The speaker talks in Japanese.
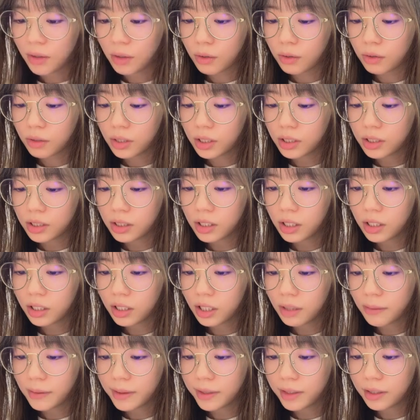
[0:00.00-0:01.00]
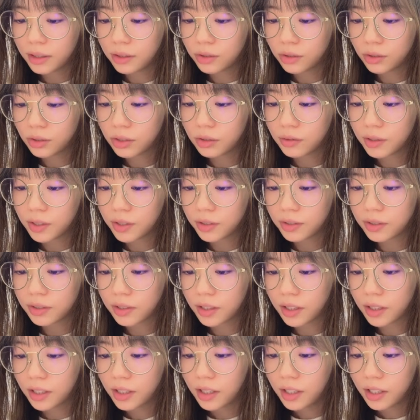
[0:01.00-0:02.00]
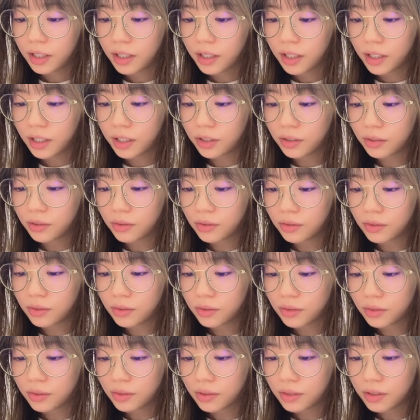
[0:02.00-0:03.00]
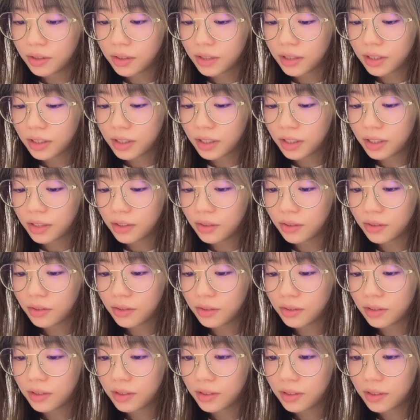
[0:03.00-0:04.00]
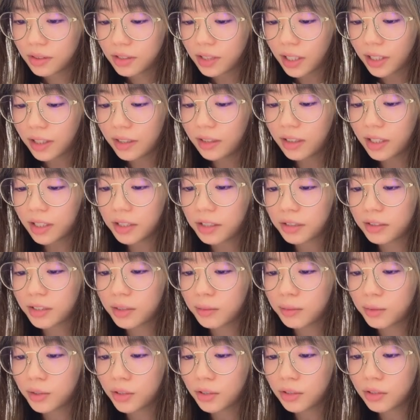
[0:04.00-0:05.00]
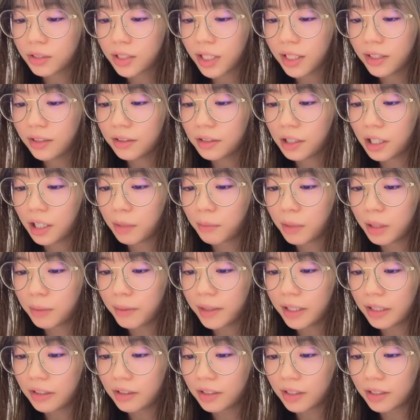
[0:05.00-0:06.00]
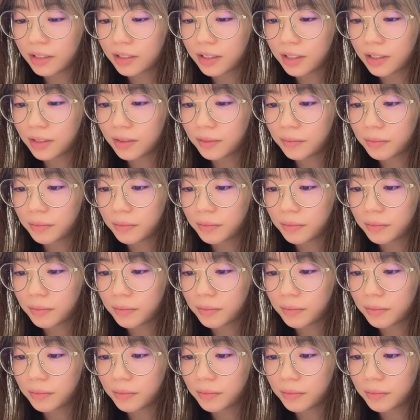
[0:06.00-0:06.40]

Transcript: この時間に食べてるの?」って言われるとさあの何、んていうの罪悪感なくてもちょっと罪悪感が芽生えるからさ